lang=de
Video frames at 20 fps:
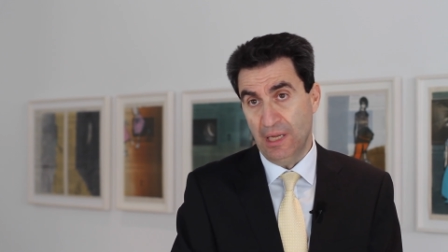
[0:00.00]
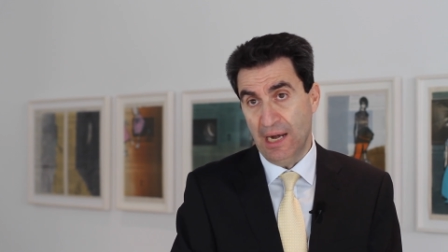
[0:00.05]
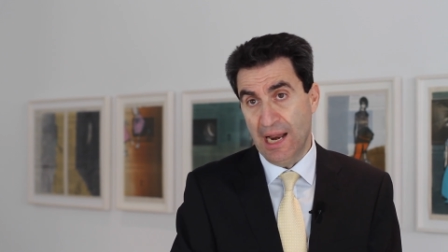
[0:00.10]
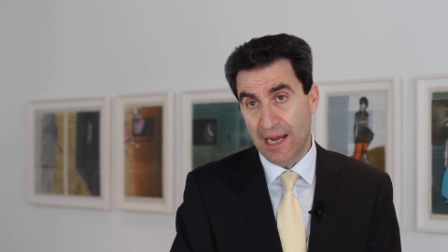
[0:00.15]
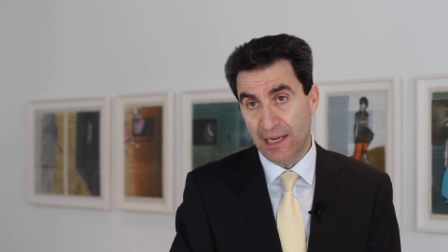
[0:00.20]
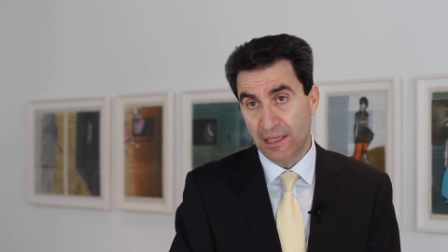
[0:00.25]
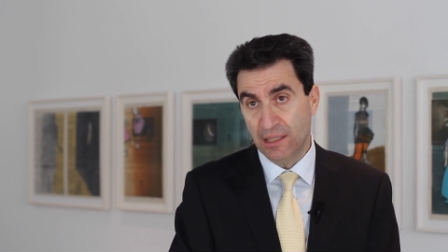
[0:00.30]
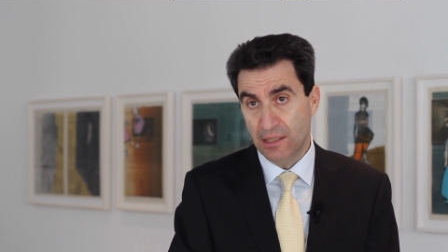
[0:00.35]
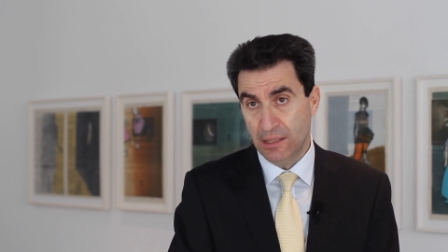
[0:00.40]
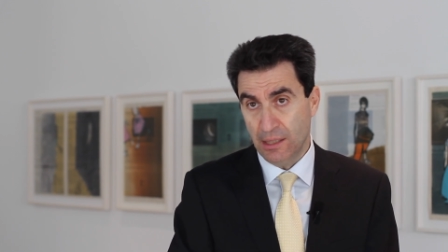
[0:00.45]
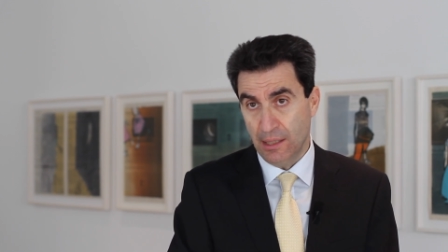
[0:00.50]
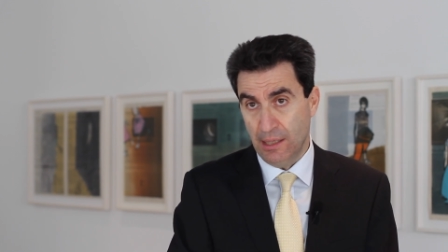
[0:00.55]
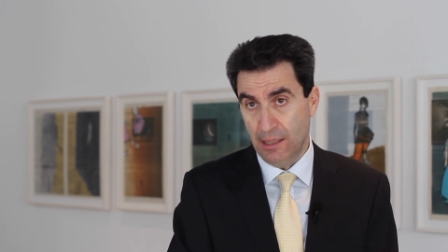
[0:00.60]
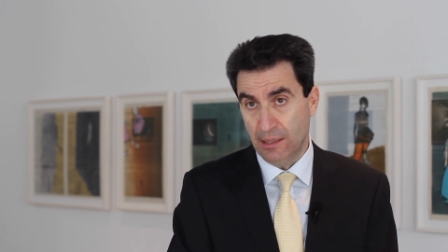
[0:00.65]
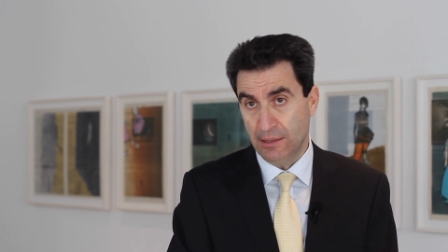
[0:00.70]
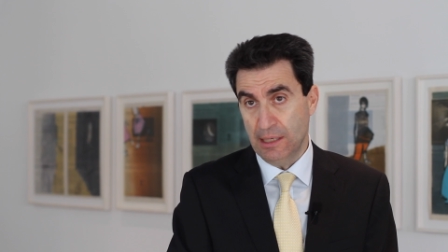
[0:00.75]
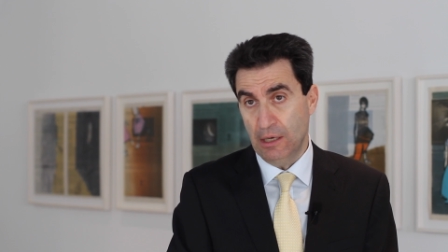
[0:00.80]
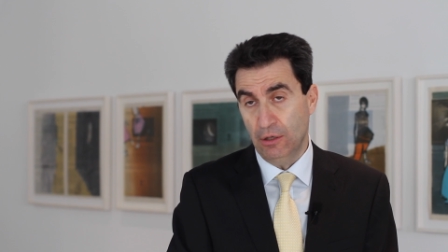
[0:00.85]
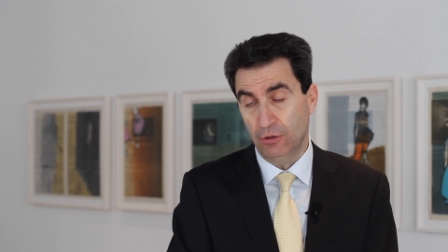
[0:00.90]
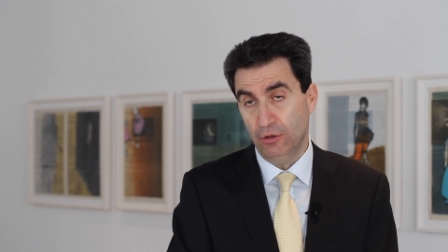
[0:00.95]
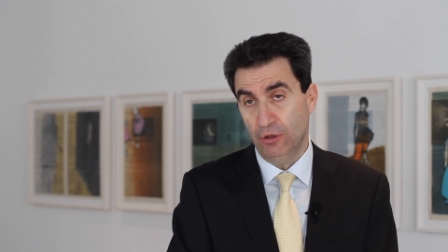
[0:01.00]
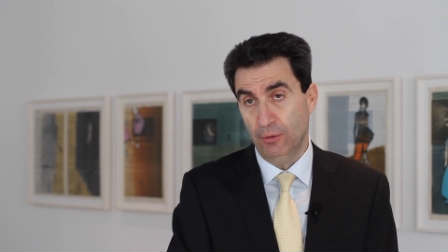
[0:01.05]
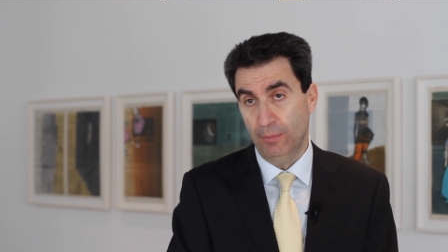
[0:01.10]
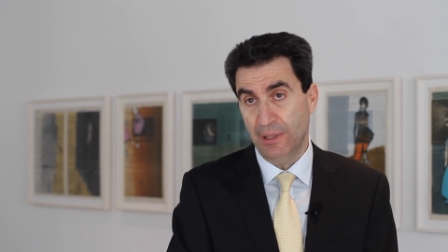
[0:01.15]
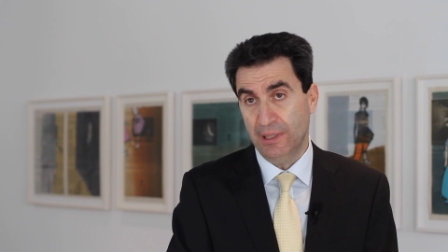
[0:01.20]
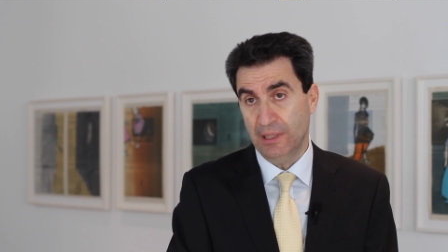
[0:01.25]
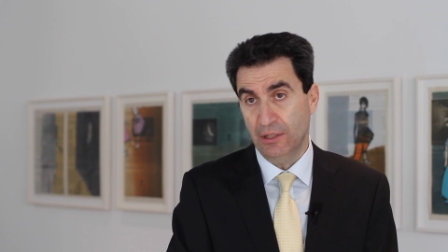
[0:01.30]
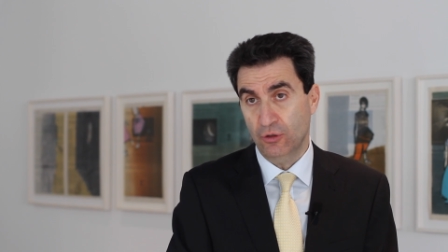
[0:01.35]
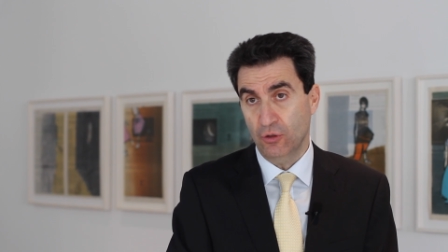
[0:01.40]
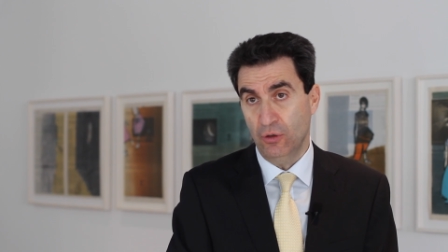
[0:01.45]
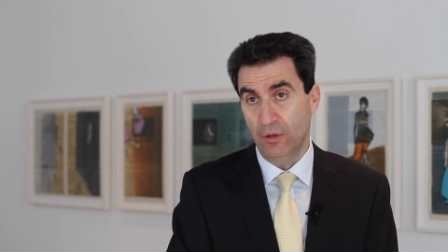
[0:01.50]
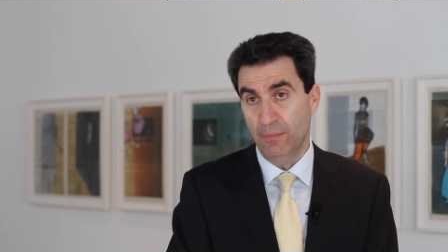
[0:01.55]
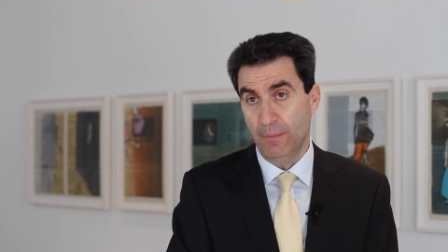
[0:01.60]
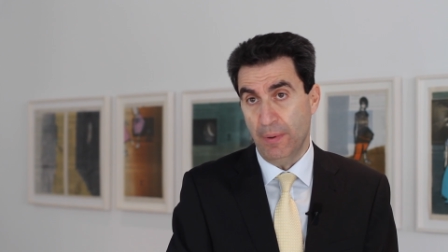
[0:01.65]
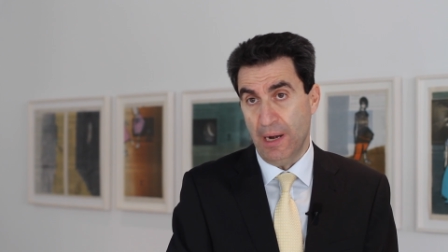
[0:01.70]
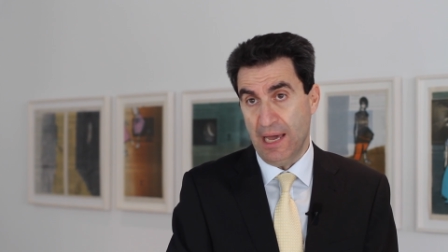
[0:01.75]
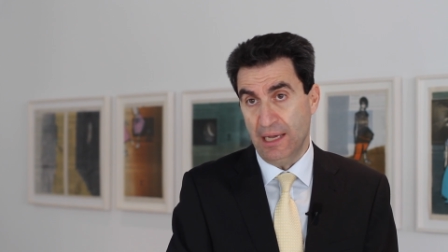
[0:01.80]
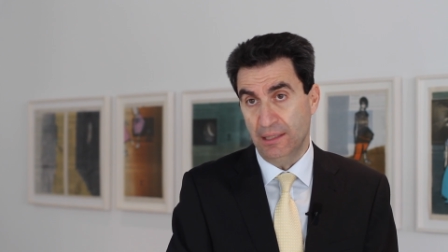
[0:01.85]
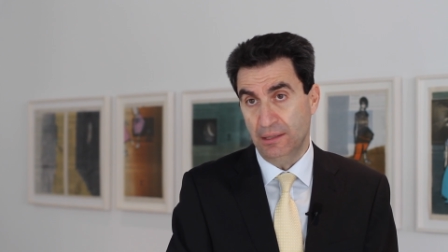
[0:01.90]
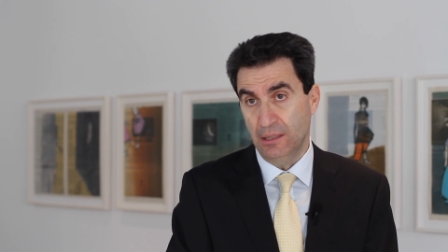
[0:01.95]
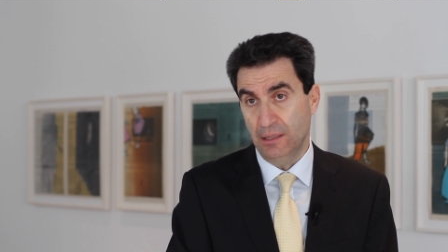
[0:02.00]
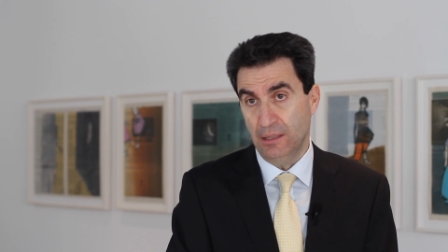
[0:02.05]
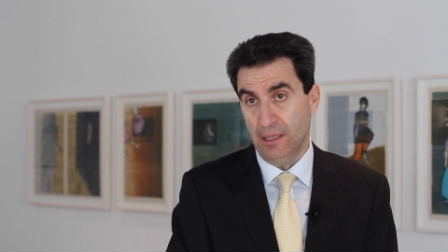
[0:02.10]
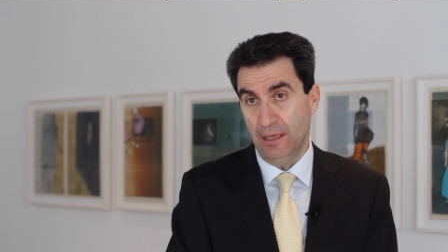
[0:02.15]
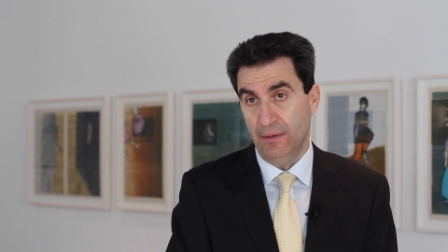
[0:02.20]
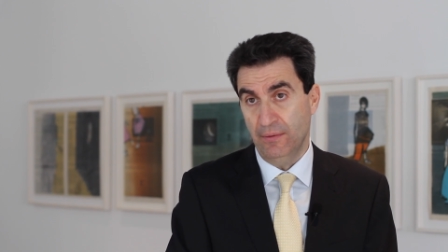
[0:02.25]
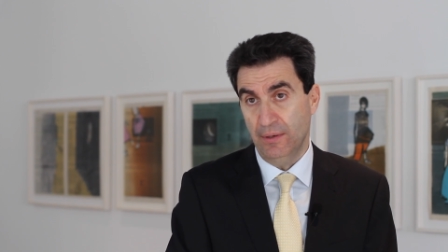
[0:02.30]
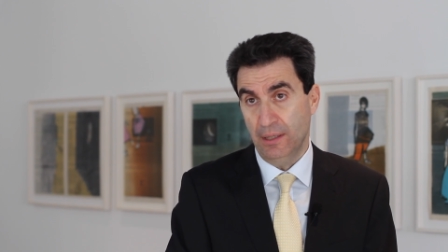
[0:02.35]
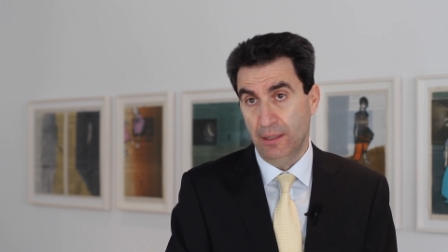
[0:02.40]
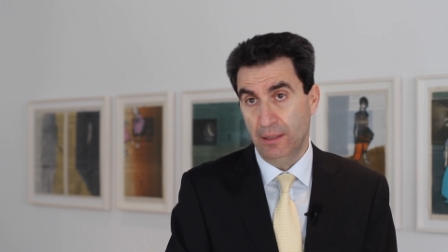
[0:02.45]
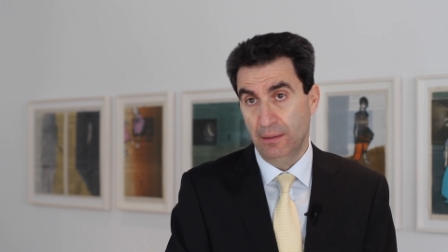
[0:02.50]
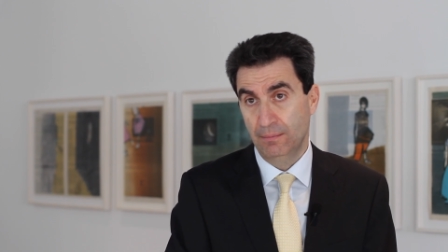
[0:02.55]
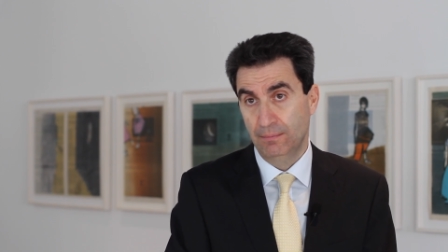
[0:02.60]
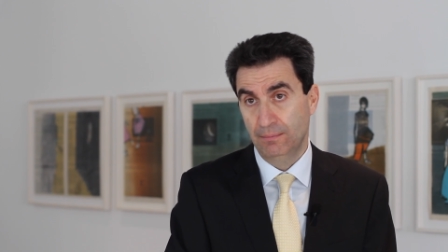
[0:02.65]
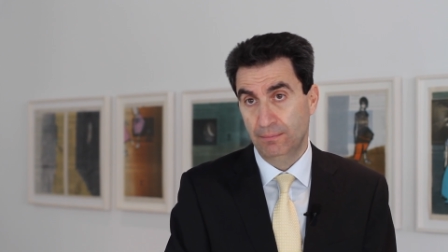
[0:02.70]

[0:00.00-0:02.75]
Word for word: der Aktien als auch der Obligationenpreise sehen werden.